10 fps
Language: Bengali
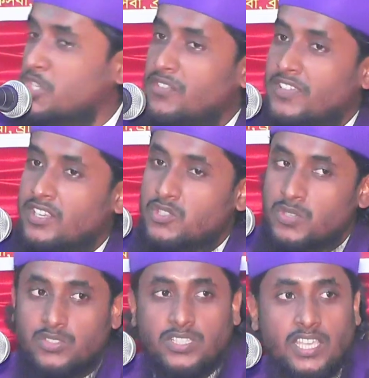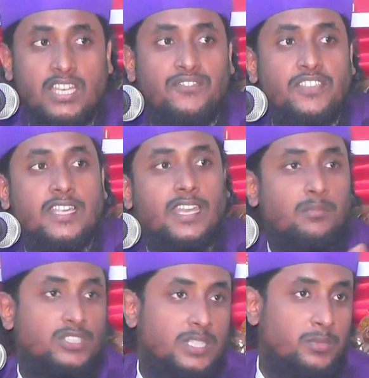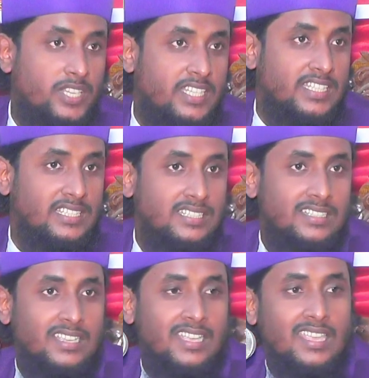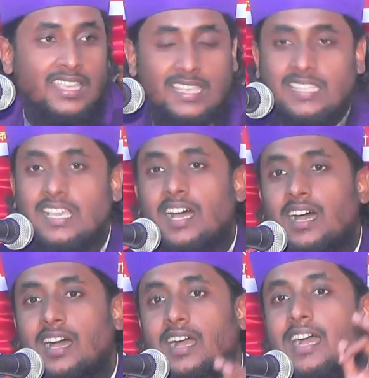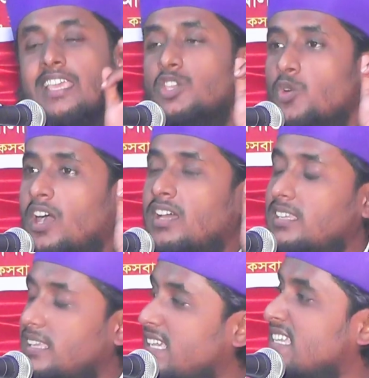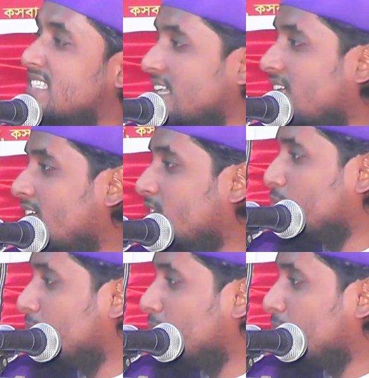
শরীফের সুরাতুল ইনফিতারের মধ্যে বলেন ইয়া আইয়ুহাল ইনসানু